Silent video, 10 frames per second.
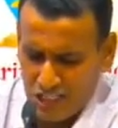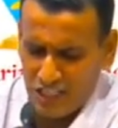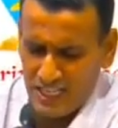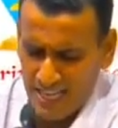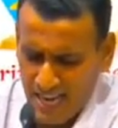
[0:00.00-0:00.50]

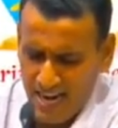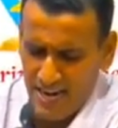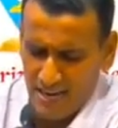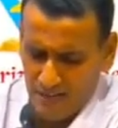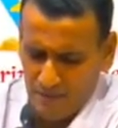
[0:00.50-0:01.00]
इसलिए
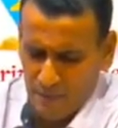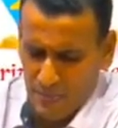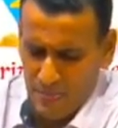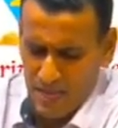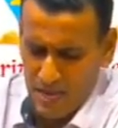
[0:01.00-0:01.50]

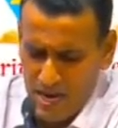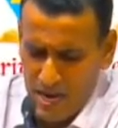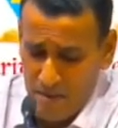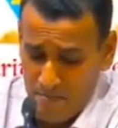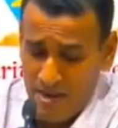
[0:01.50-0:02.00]

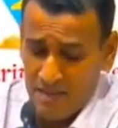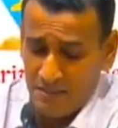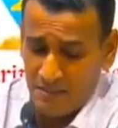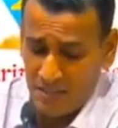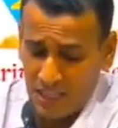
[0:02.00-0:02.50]
मैं
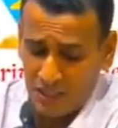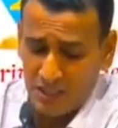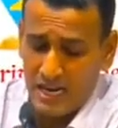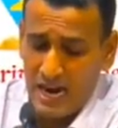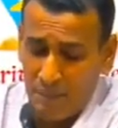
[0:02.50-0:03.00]

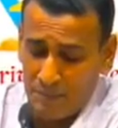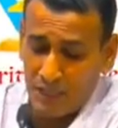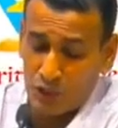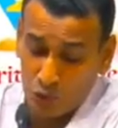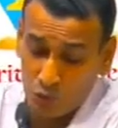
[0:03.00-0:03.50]
नित
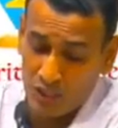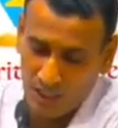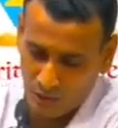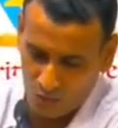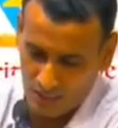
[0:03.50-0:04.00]
आपकी
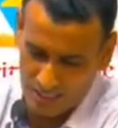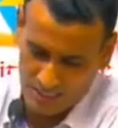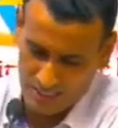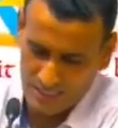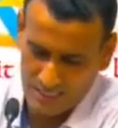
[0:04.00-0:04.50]
स्तुति करूंगा
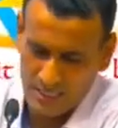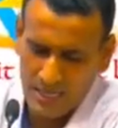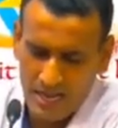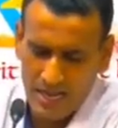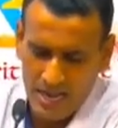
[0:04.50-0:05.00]

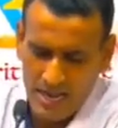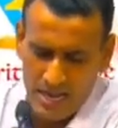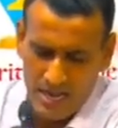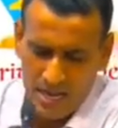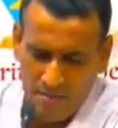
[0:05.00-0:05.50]

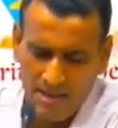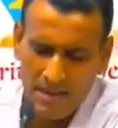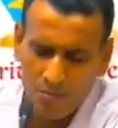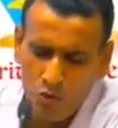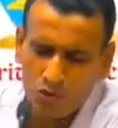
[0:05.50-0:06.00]

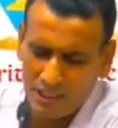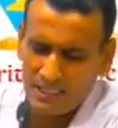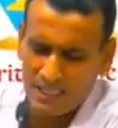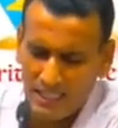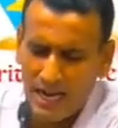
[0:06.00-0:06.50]
मेरे मुंह
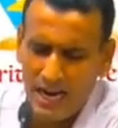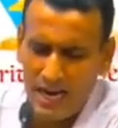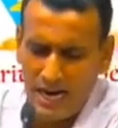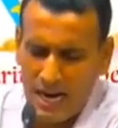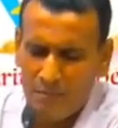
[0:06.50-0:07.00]
से सदा
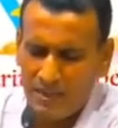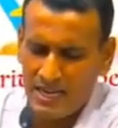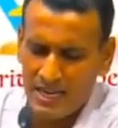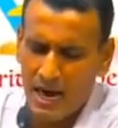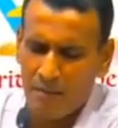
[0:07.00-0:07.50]

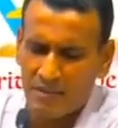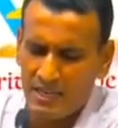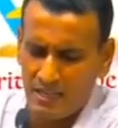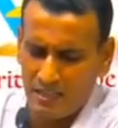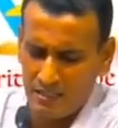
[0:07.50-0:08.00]
आपके नाम
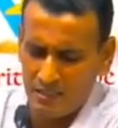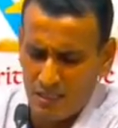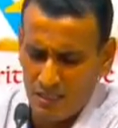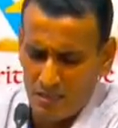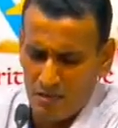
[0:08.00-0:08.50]
की
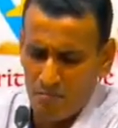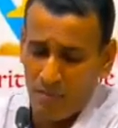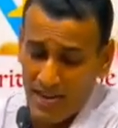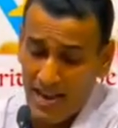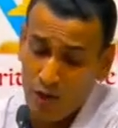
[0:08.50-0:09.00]

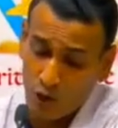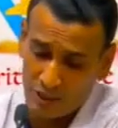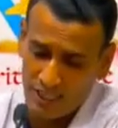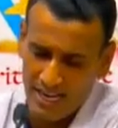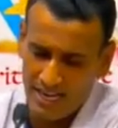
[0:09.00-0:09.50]
बड़ाई
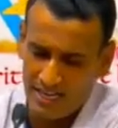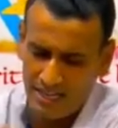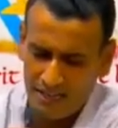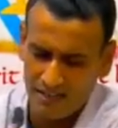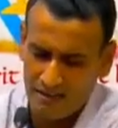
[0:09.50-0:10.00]
होती रहेगी